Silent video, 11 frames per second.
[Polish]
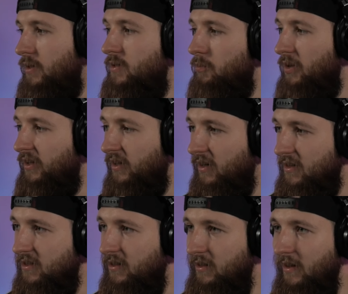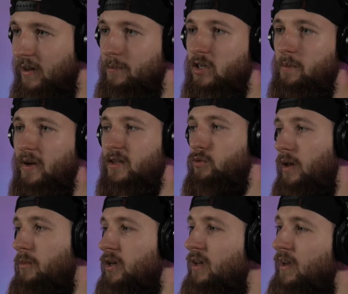i sobie teraz je
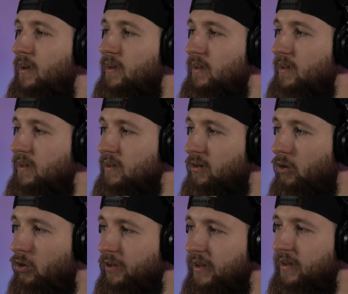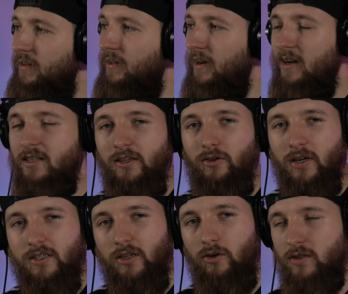przepracujemy i one raczej do
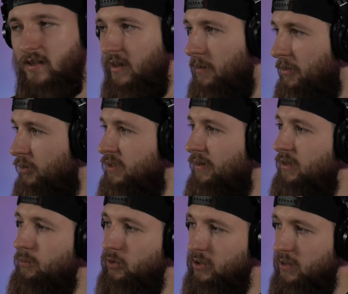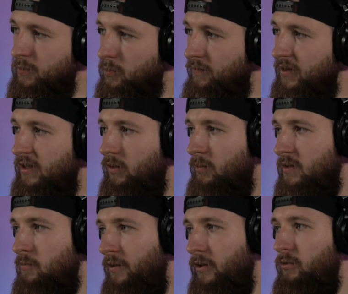każdego hosta nie będą działać, możecie spróbować,
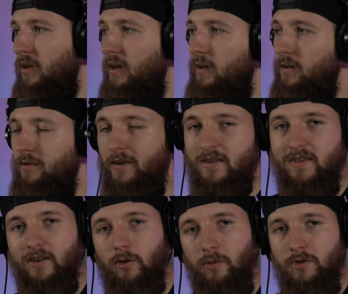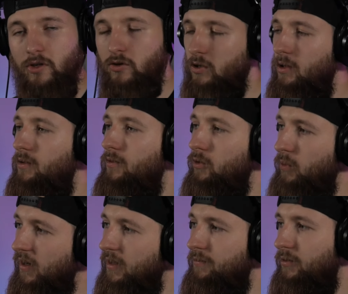natomiast mówię, tutaj kwestie robią się dość
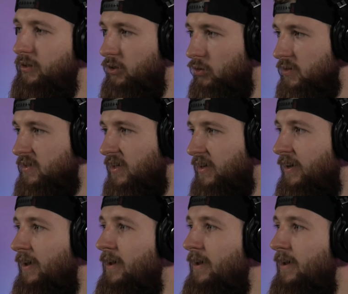indywidualne w tych hostach.